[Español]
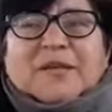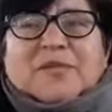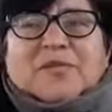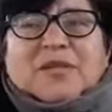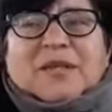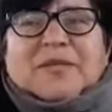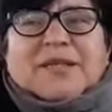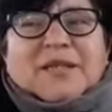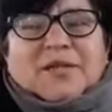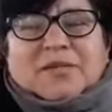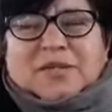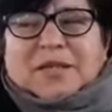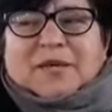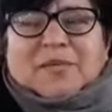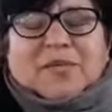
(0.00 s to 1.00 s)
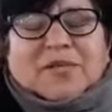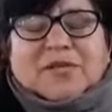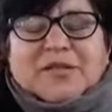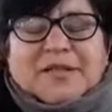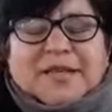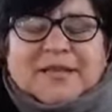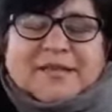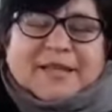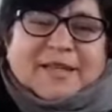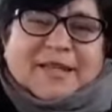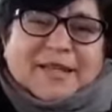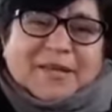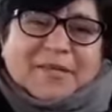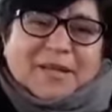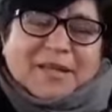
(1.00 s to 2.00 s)
y muchas veces escuchábamos cosas
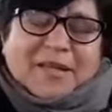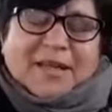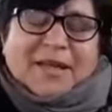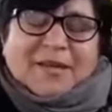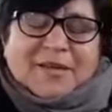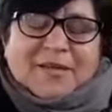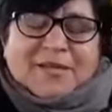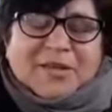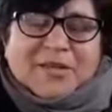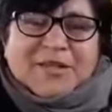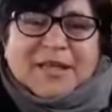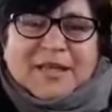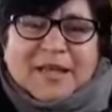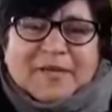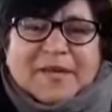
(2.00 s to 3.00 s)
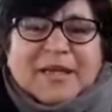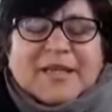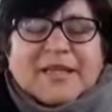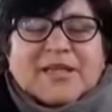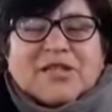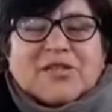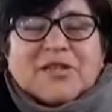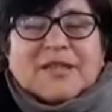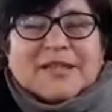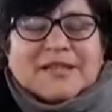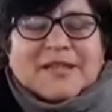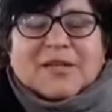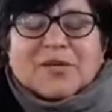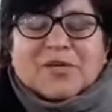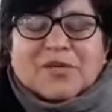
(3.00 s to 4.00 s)
terribles de las cosas que habían hecho y
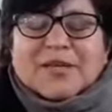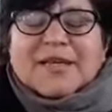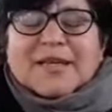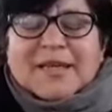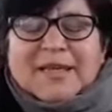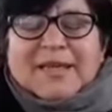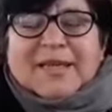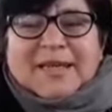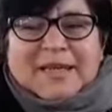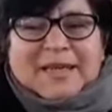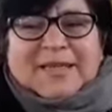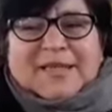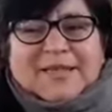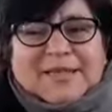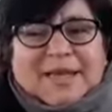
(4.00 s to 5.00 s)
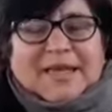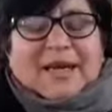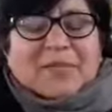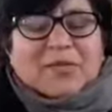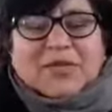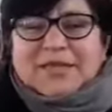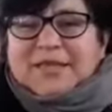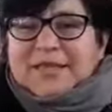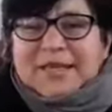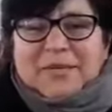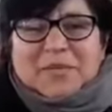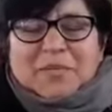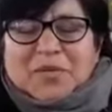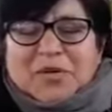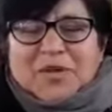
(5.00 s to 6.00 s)
te juro que salíamos
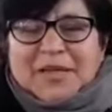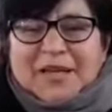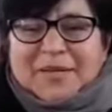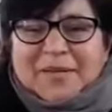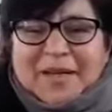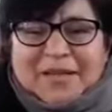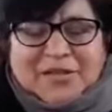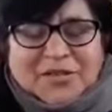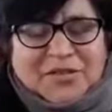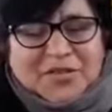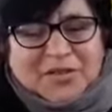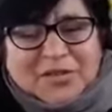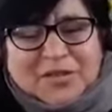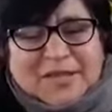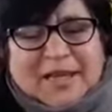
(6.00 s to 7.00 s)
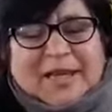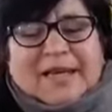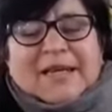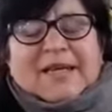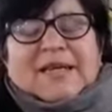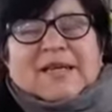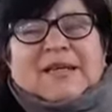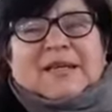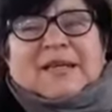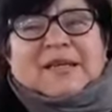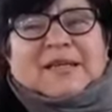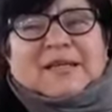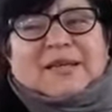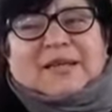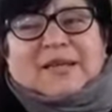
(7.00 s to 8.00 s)
sin poder hablar nosotras
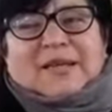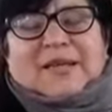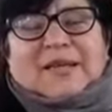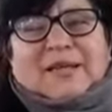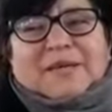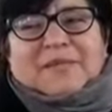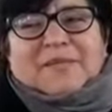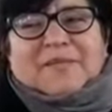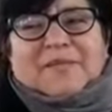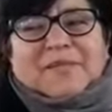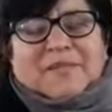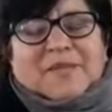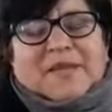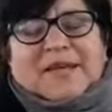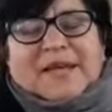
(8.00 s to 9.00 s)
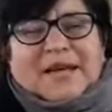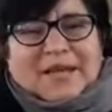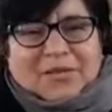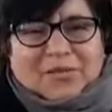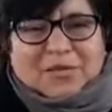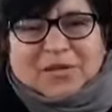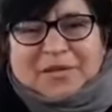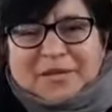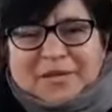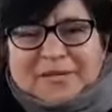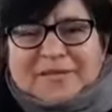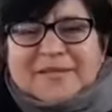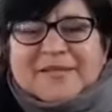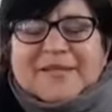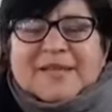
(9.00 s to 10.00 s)
y era duro,
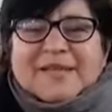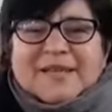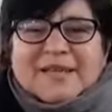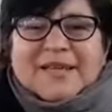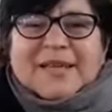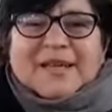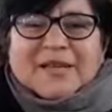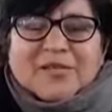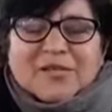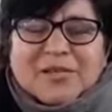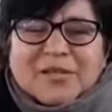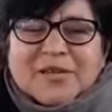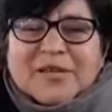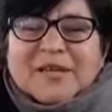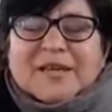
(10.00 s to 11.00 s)
era duro.